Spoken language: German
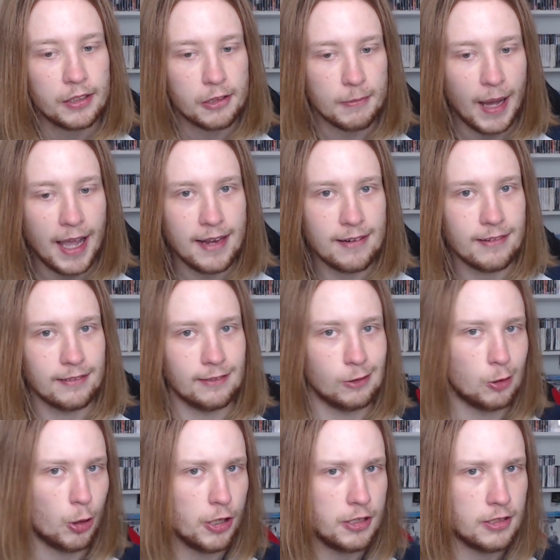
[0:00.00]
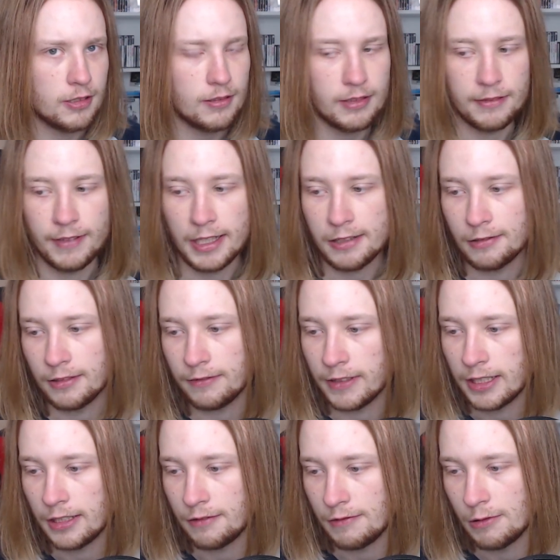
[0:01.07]
Zum einen heute, ich weiß noch nicht, wann
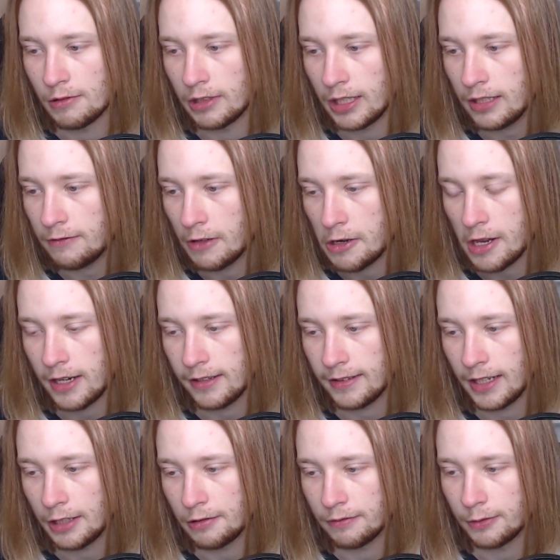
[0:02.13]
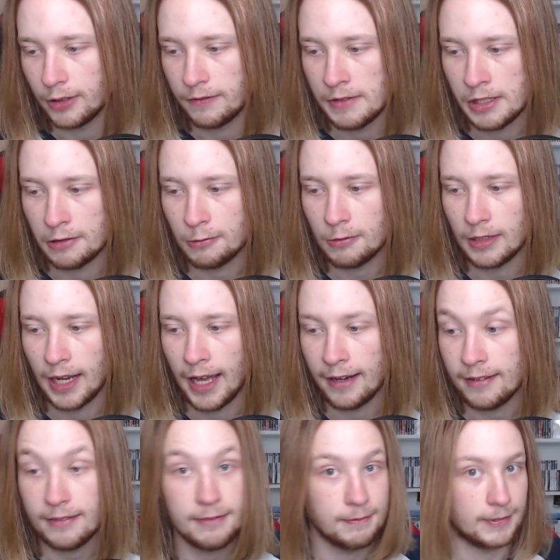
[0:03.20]
ihr das Video seht, wahrscheinlich gleich sofort, wenn ich es
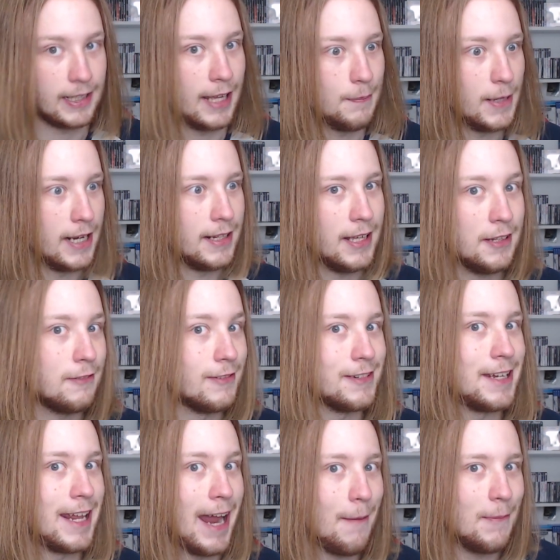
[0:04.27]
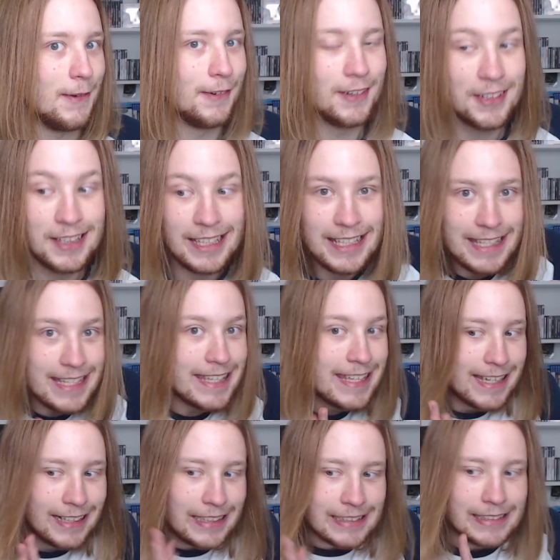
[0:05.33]
hochlade. Gleich mal der Test, wie schnell der Upload ist.
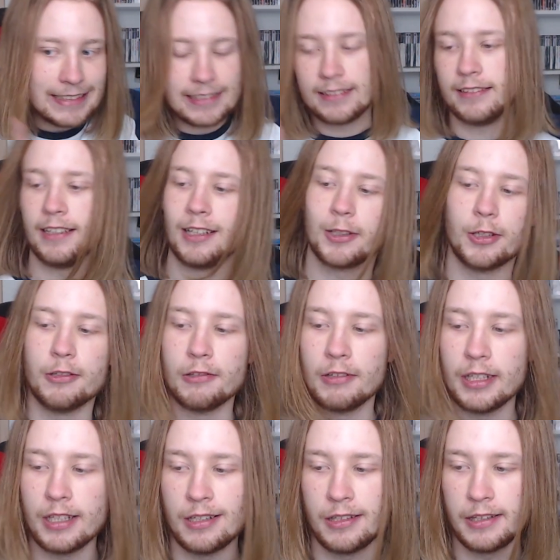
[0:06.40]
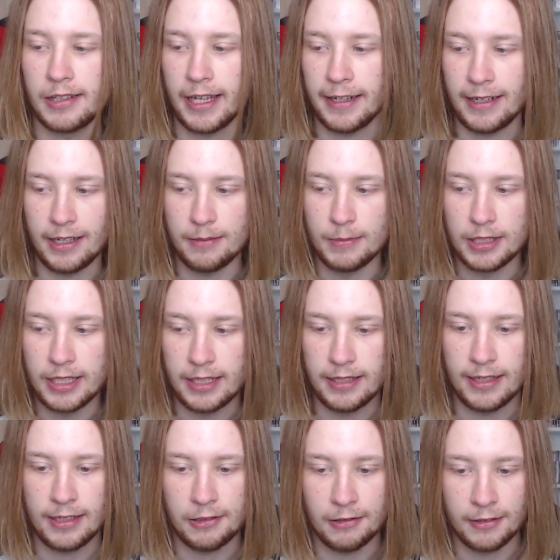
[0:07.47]
Ja, könnte sogar sein, dass es zeitgleich mit
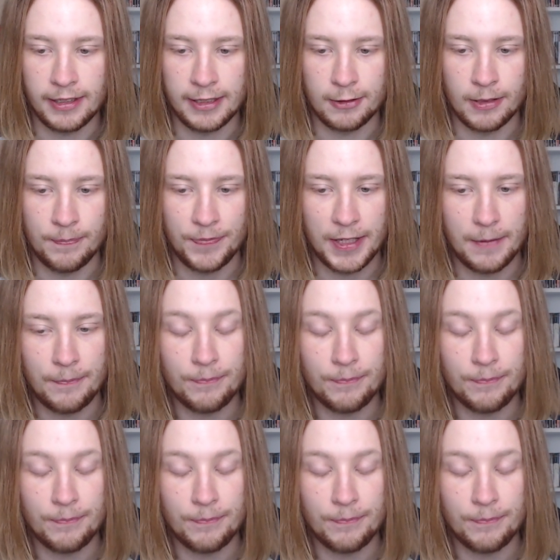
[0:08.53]
GTA so online kommt.